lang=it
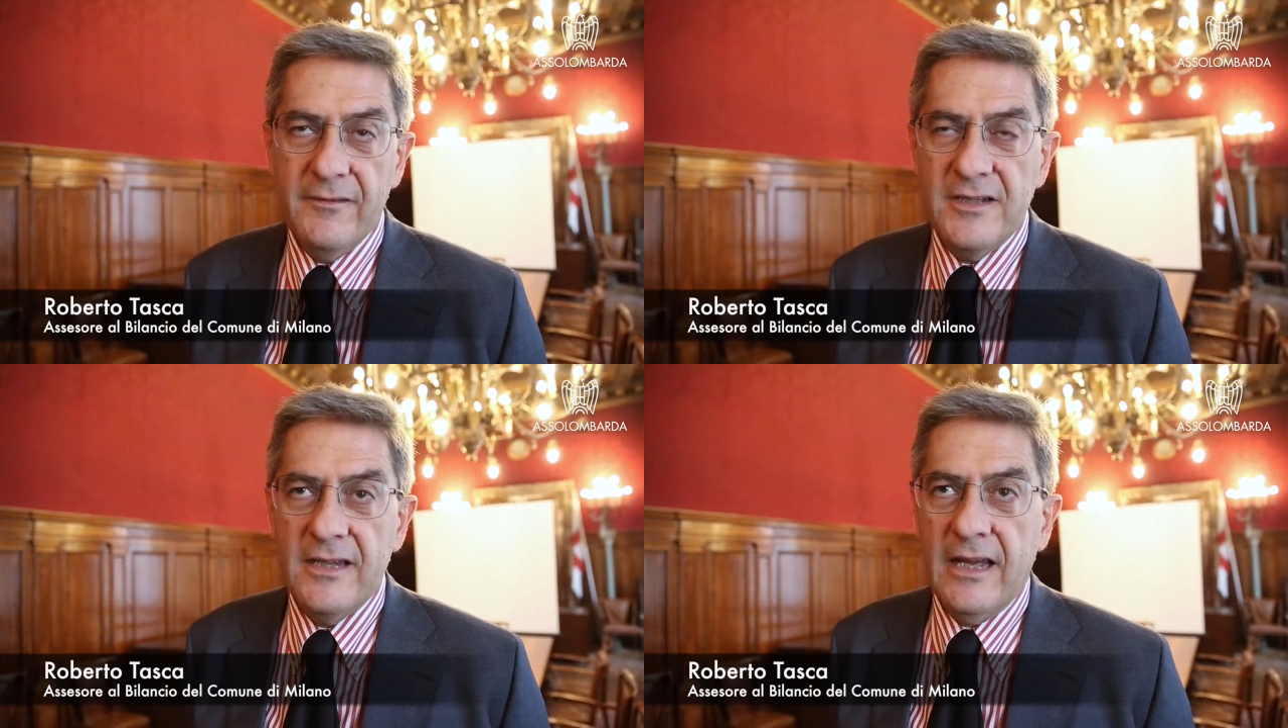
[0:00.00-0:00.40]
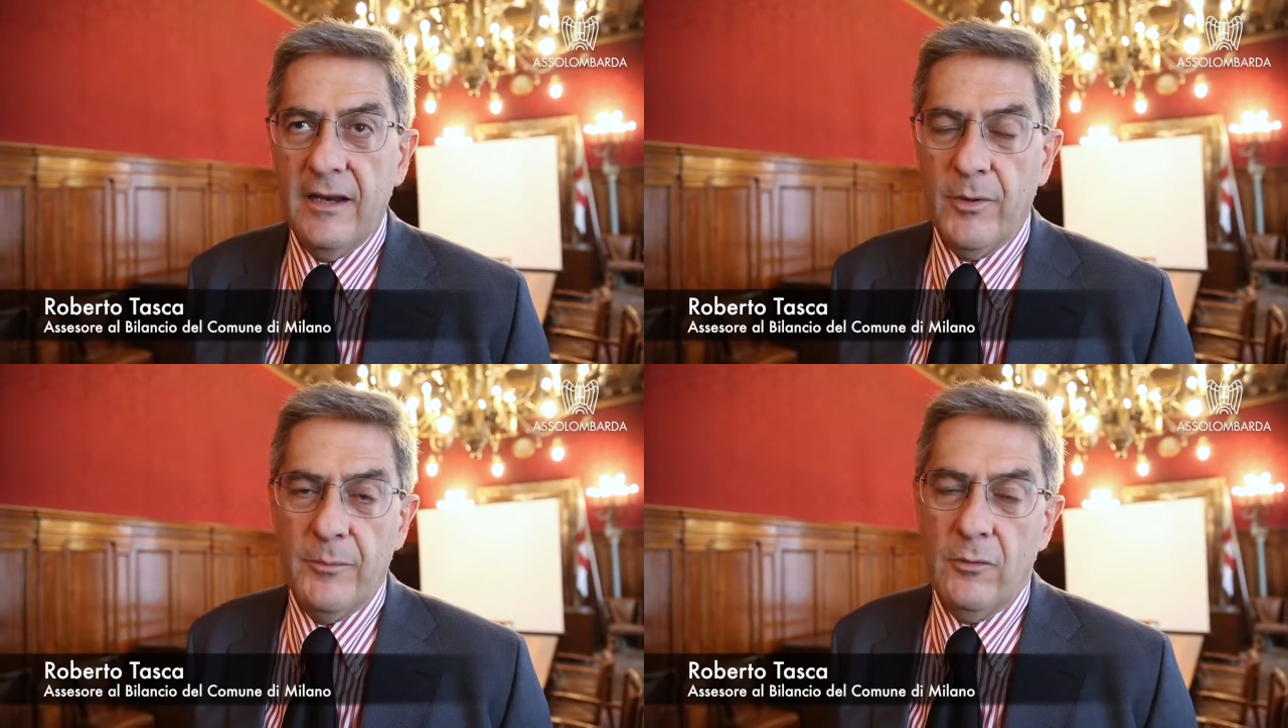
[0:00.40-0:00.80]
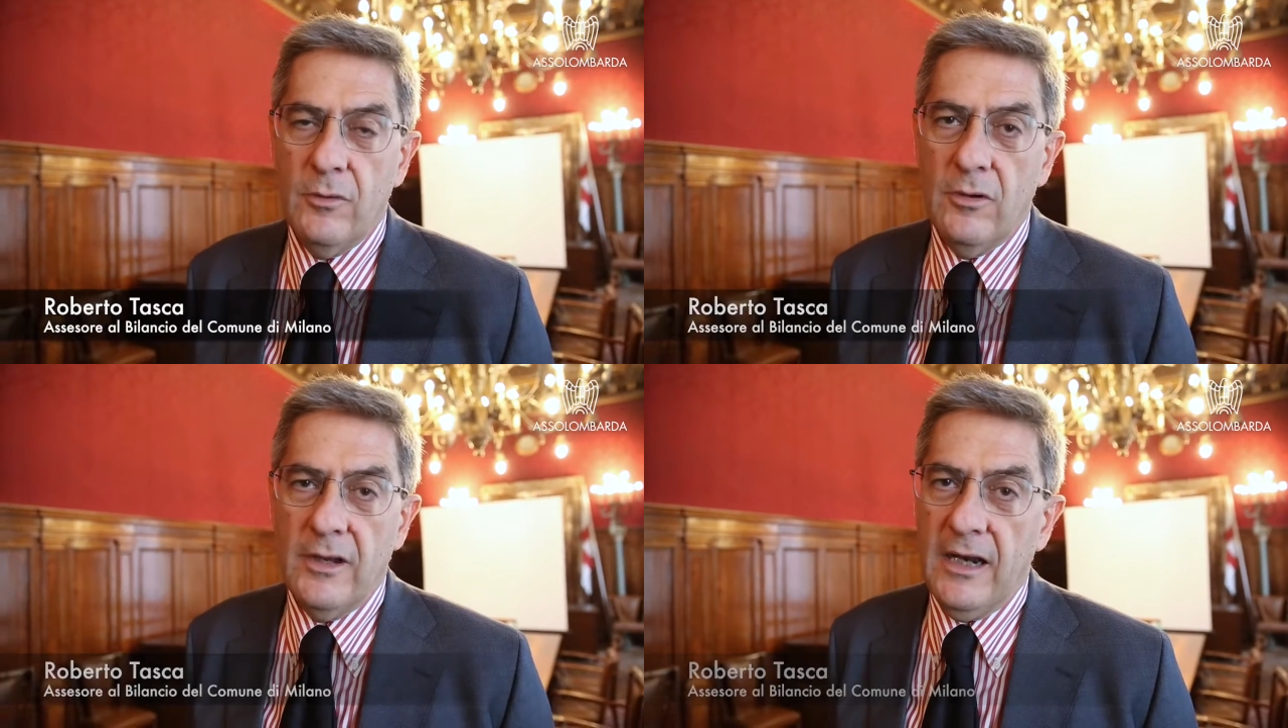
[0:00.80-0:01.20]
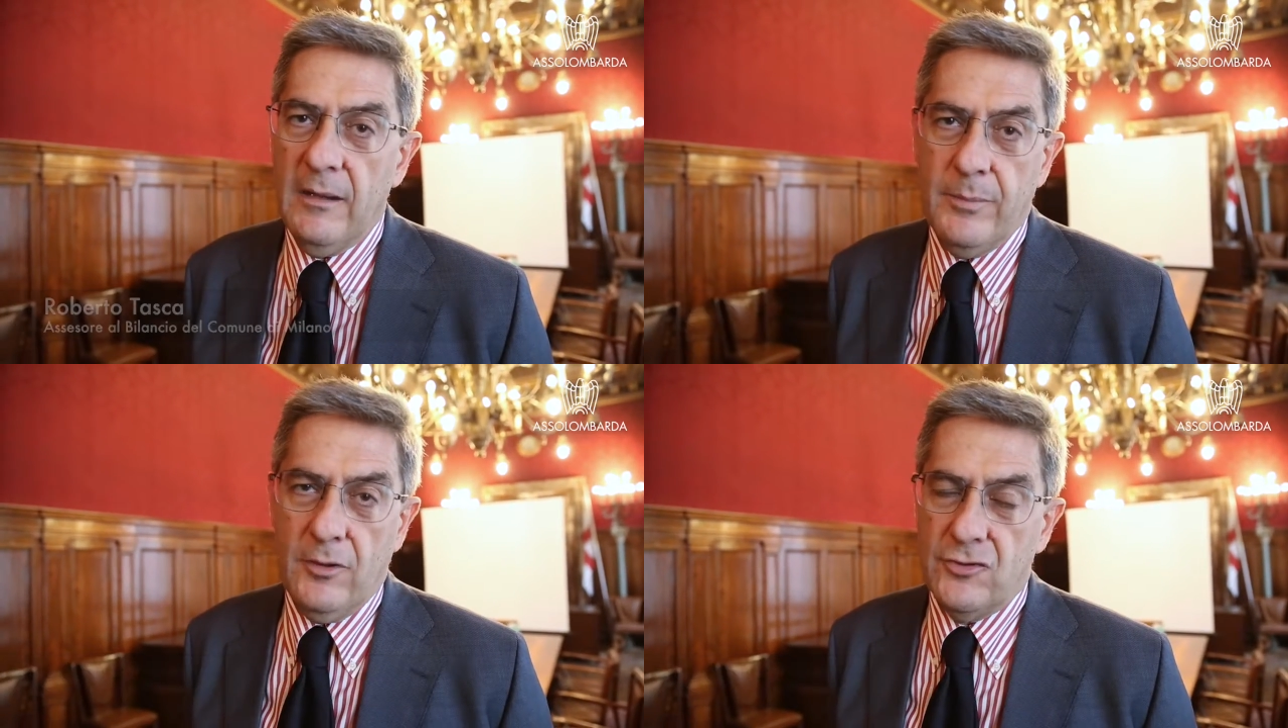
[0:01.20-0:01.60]
rivisitare proprio quello che è
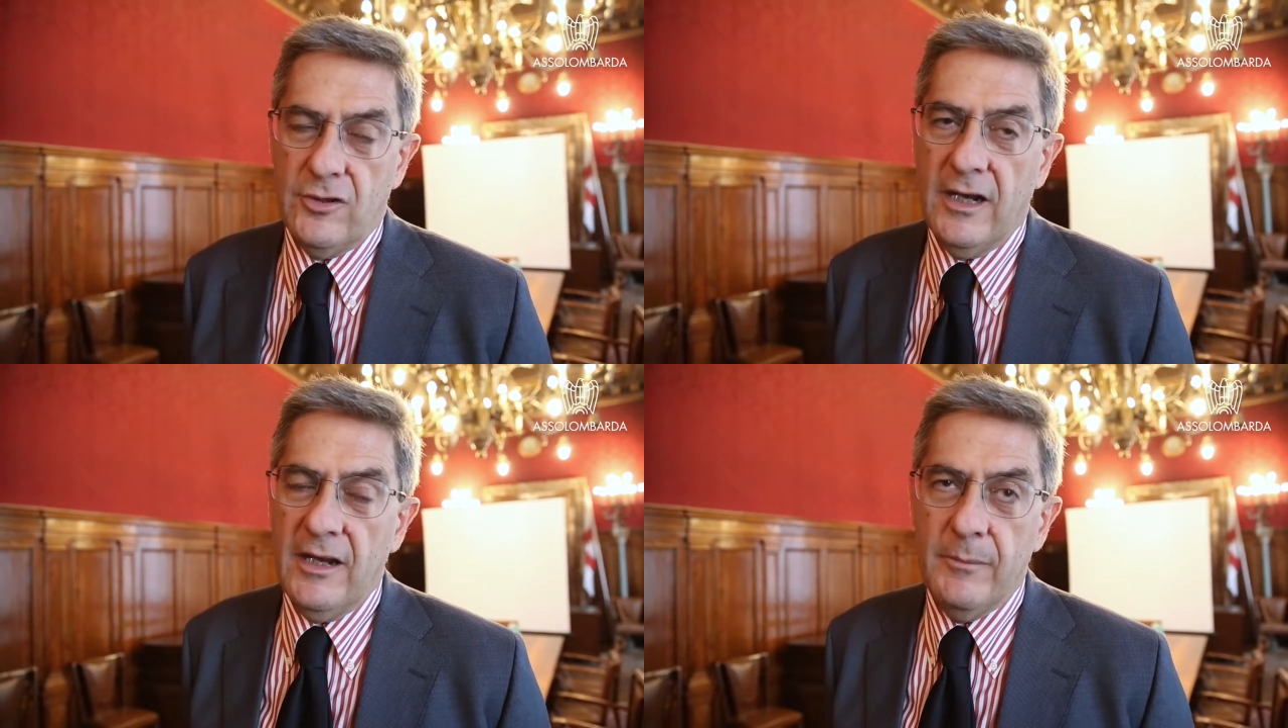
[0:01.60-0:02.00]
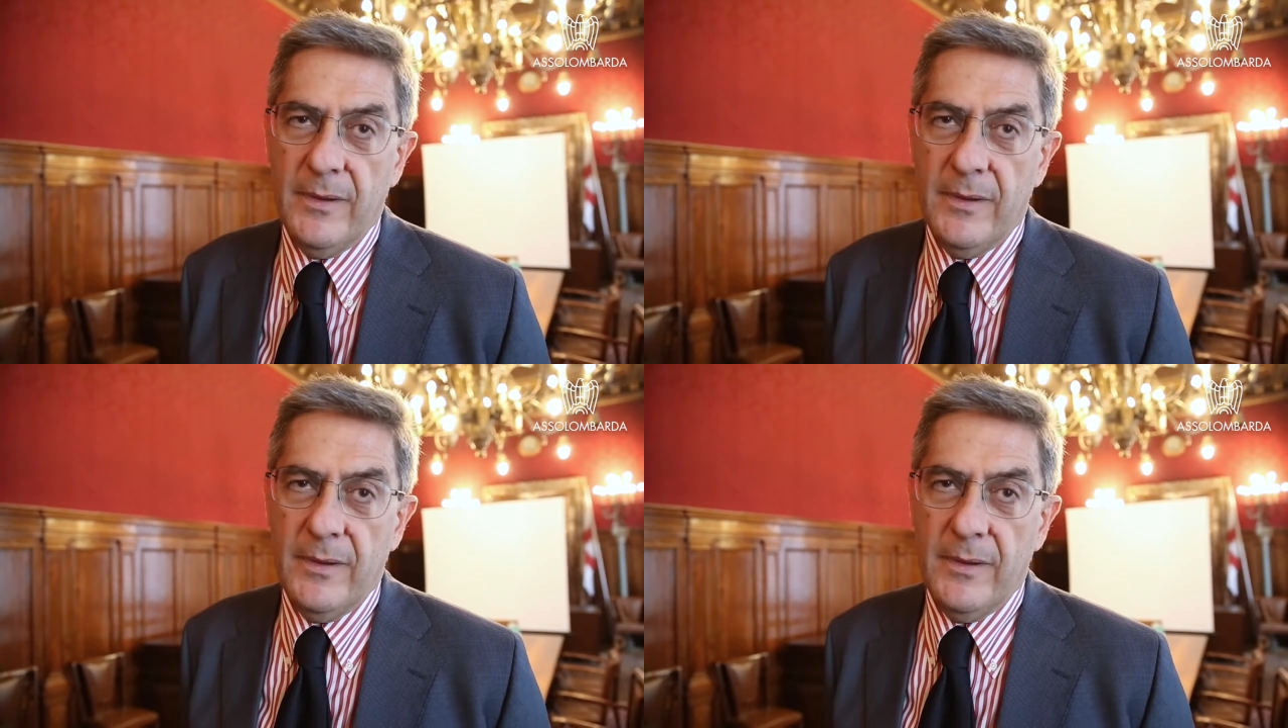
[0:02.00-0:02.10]
l'approccio che le